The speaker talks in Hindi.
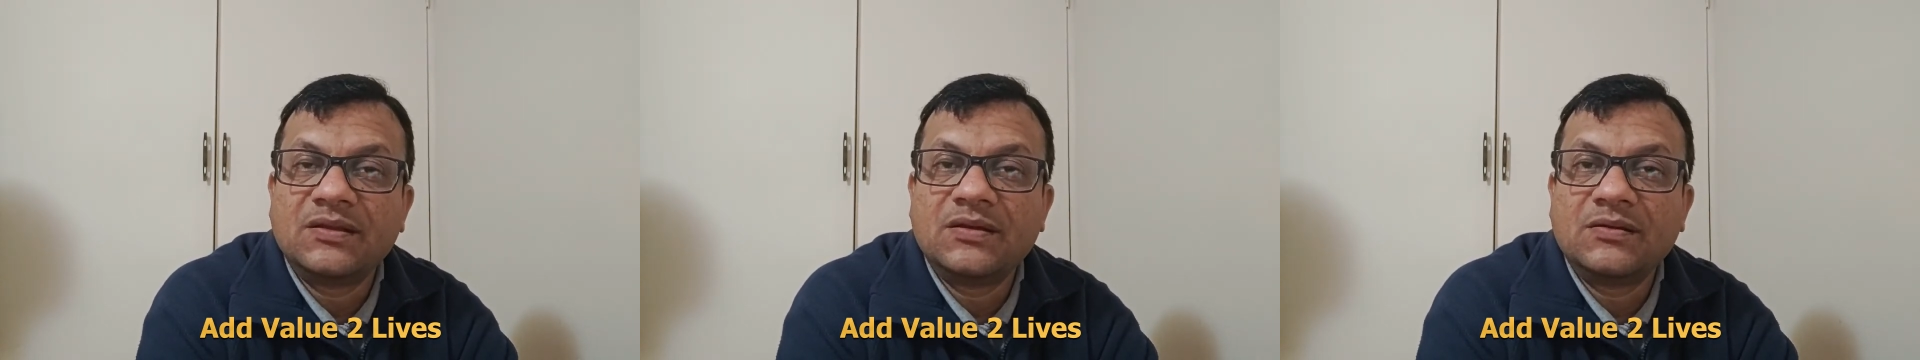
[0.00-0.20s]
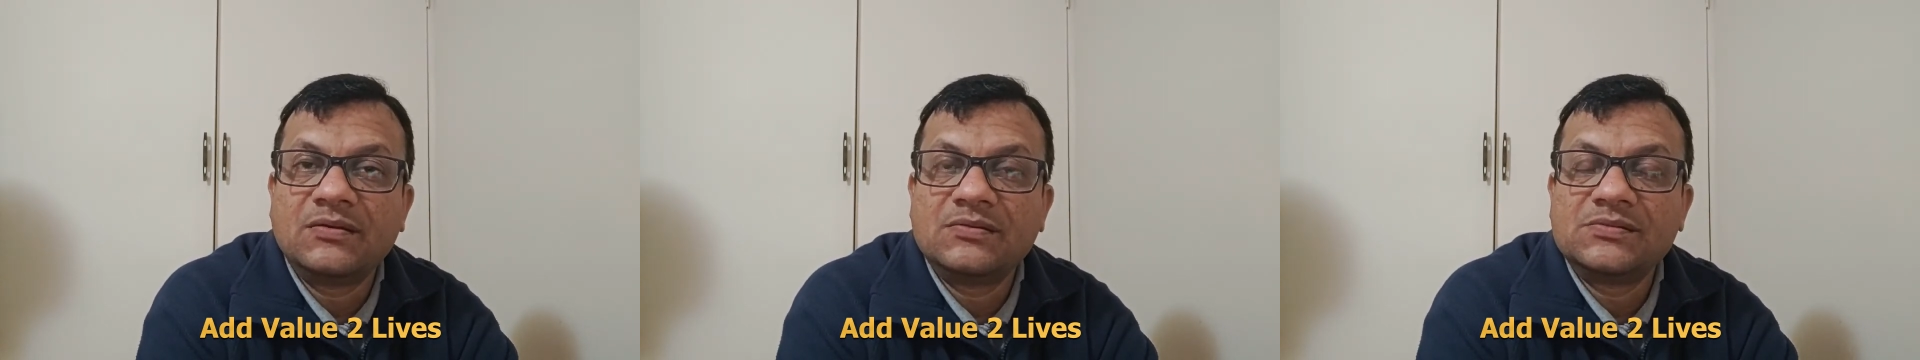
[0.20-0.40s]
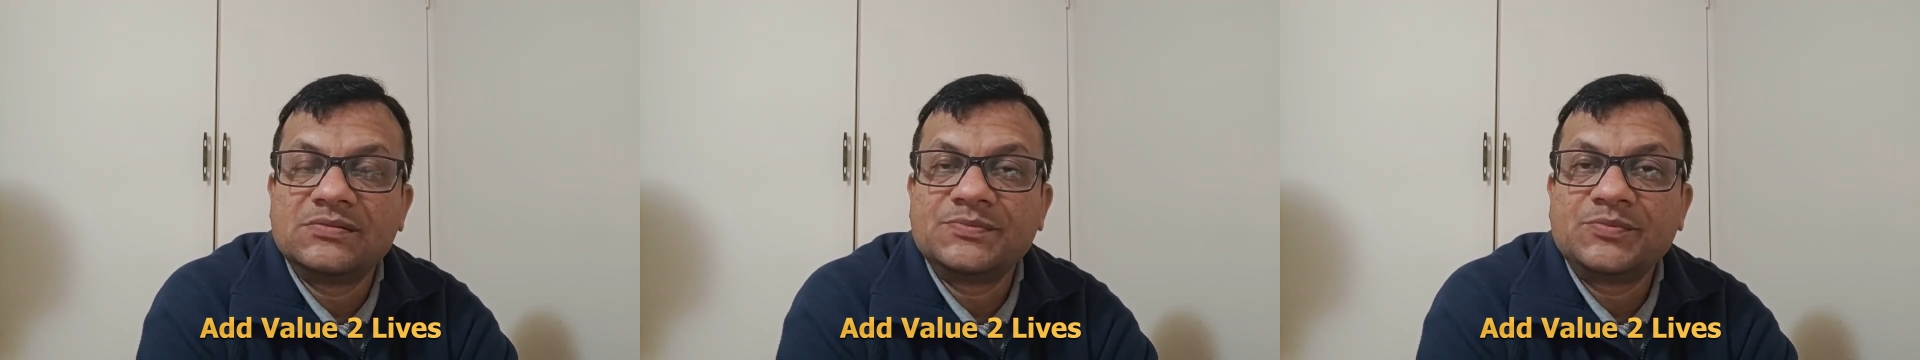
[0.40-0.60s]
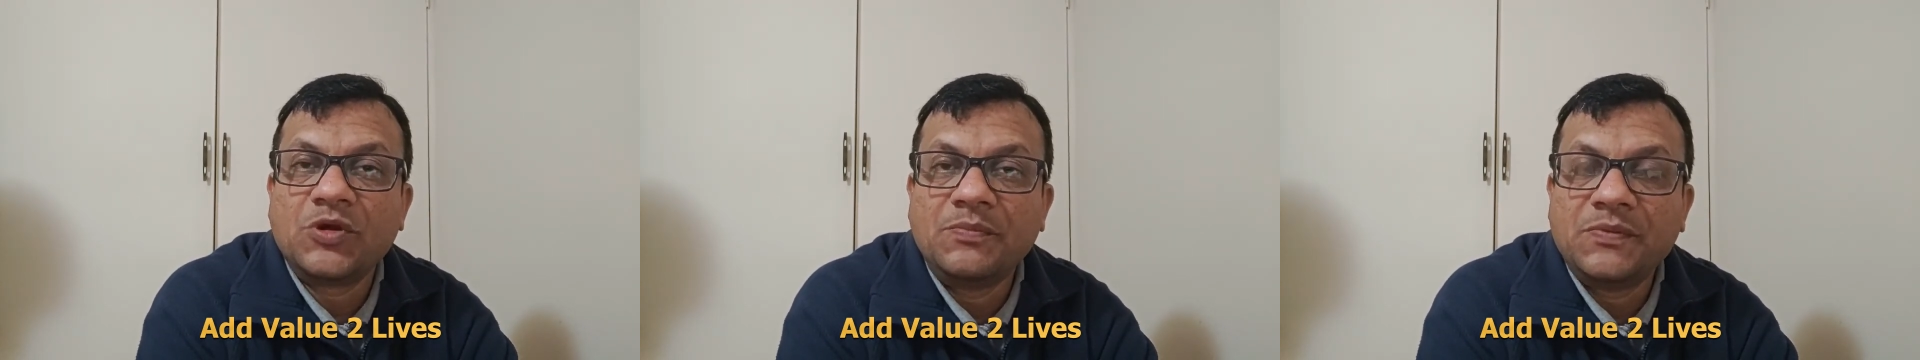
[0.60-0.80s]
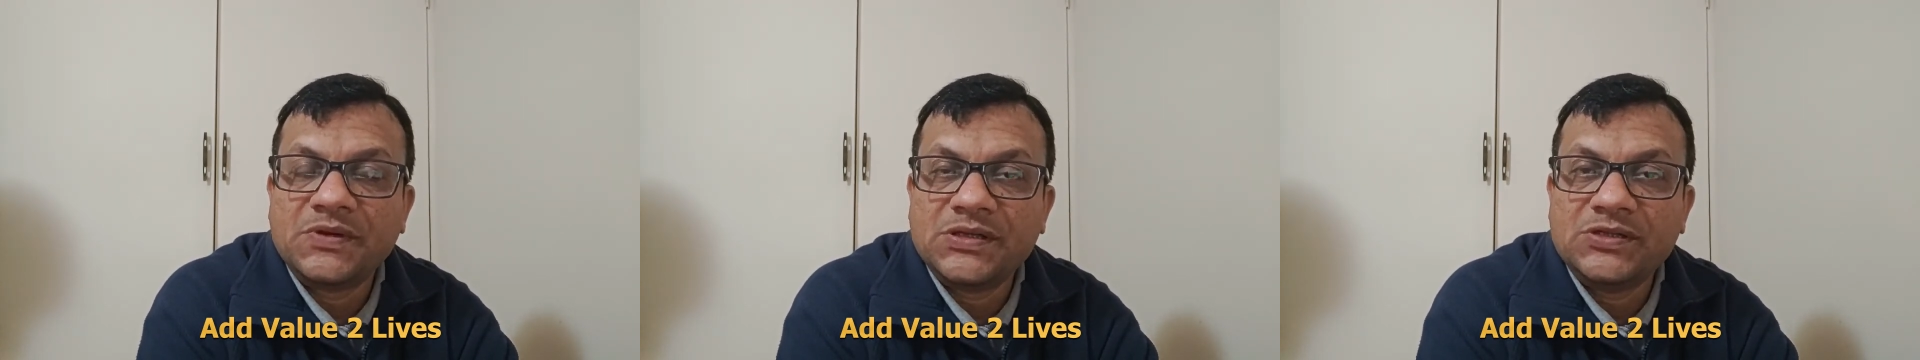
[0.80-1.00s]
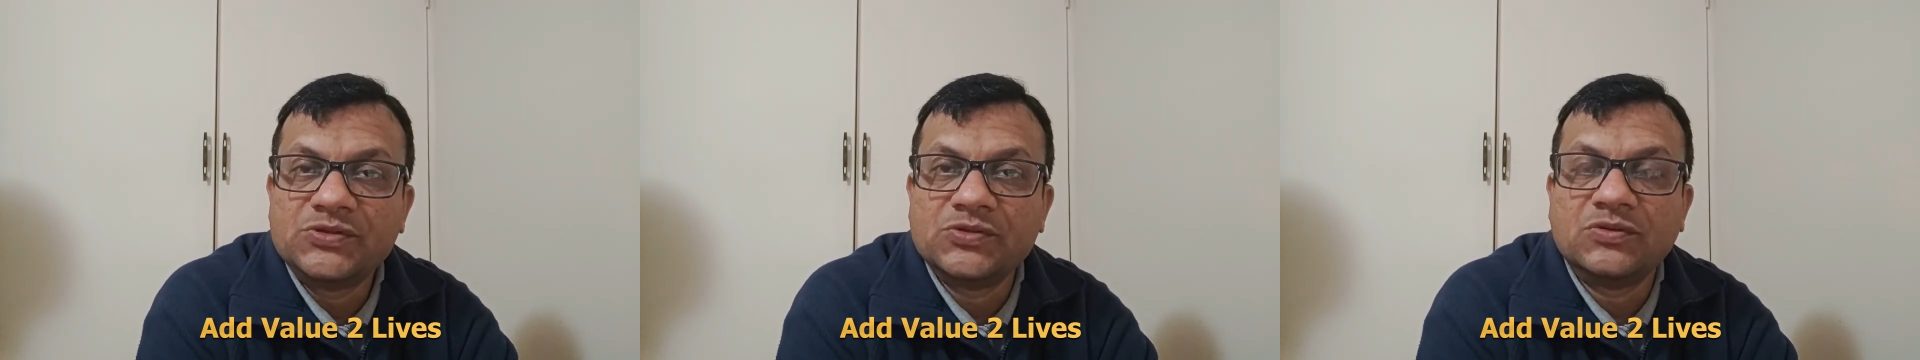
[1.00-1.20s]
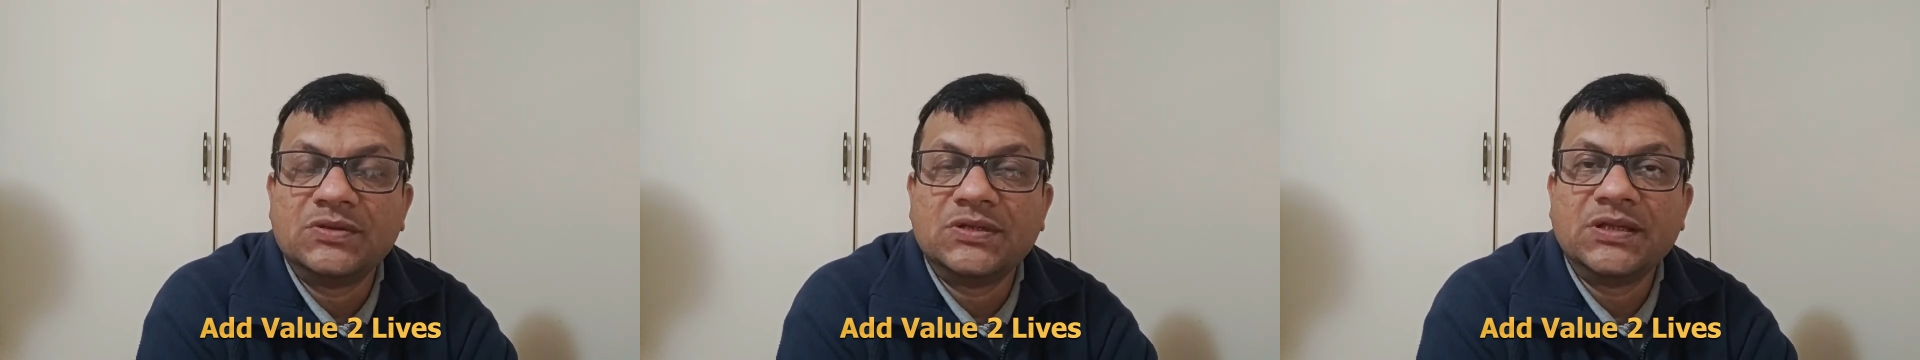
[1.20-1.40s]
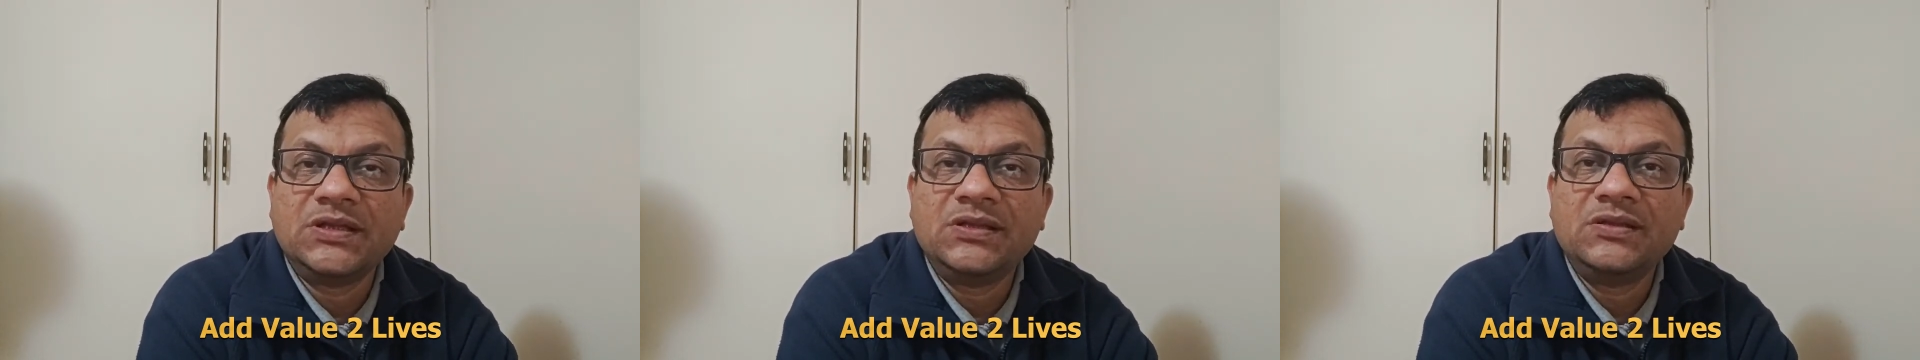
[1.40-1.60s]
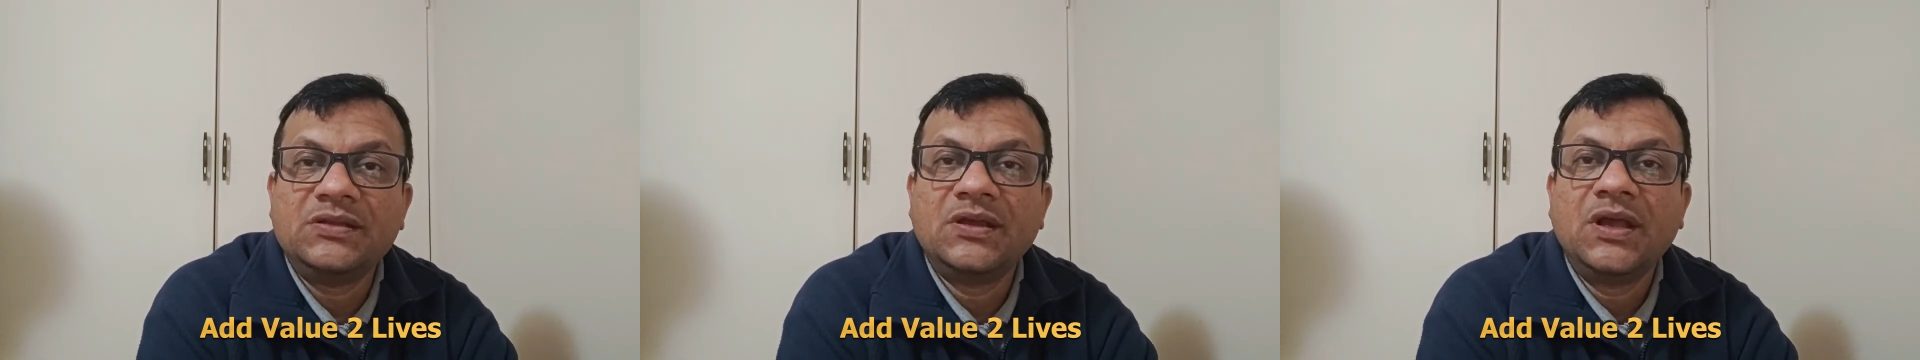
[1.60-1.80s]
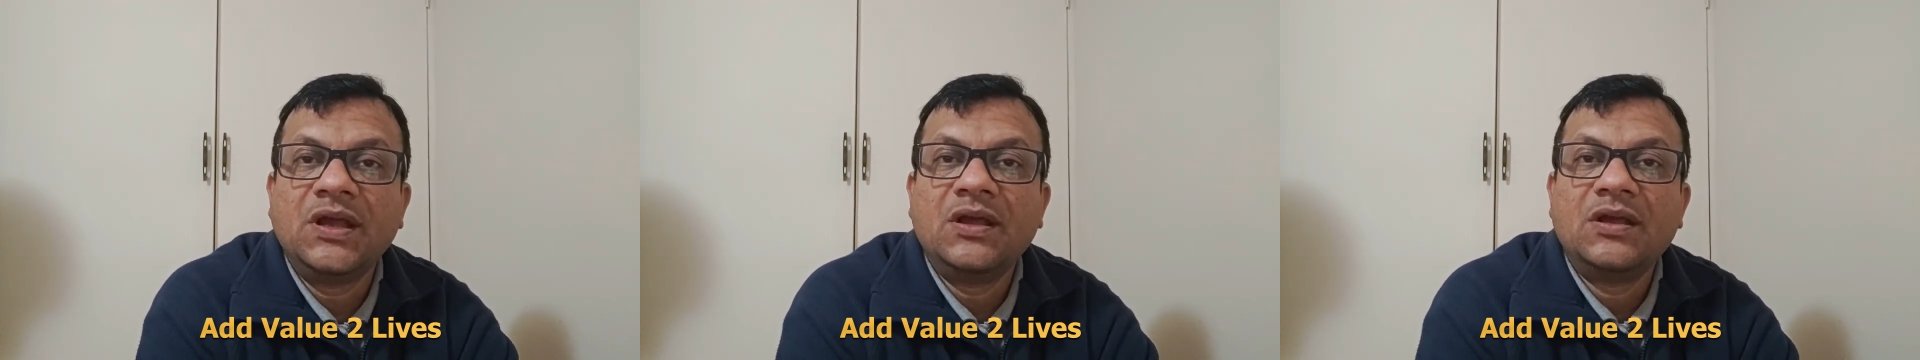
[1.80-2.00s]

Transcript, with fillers: प्रॉपर्टीज हो गई